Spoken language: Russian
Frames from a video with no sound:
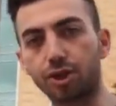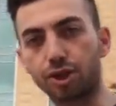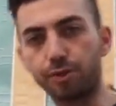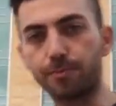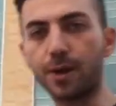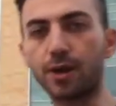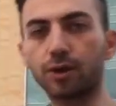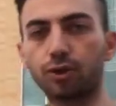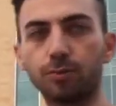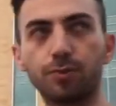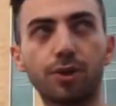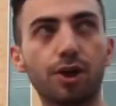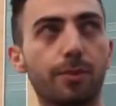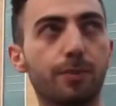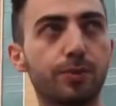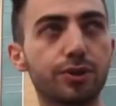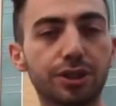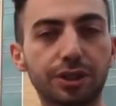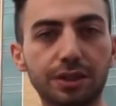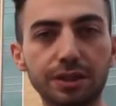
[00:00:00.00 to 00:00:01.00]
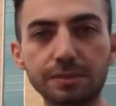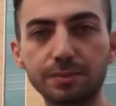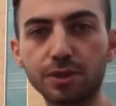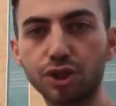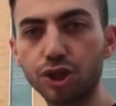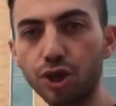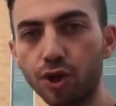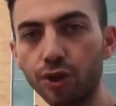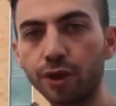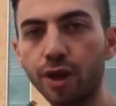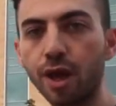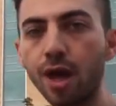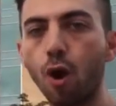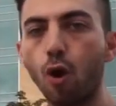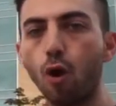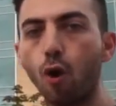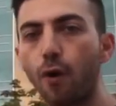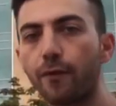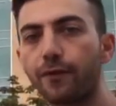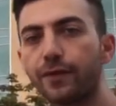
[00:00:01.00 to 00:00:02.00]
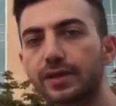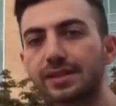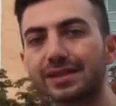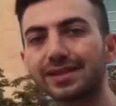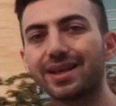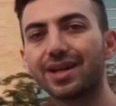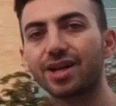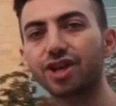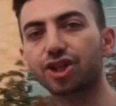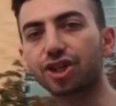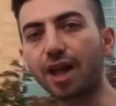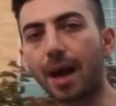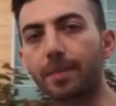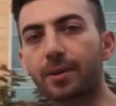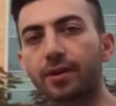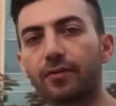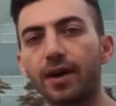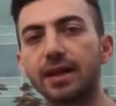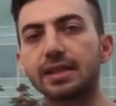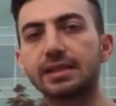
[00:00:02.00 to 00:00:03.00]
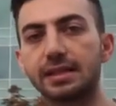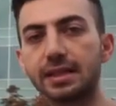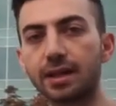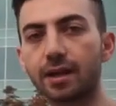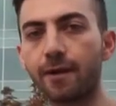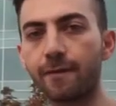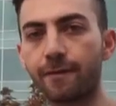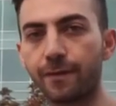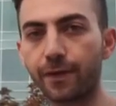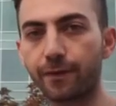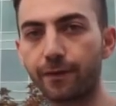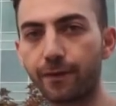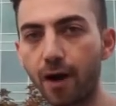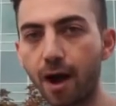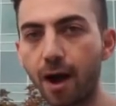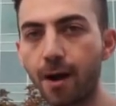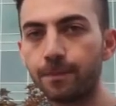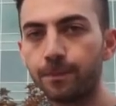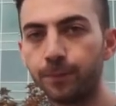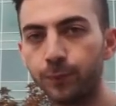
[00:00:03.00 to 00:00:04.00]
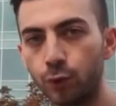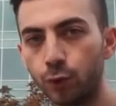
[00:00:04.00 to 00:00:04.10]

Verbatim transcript: к чемпионату мира будет размещен офис, штаб-квартира FIFA.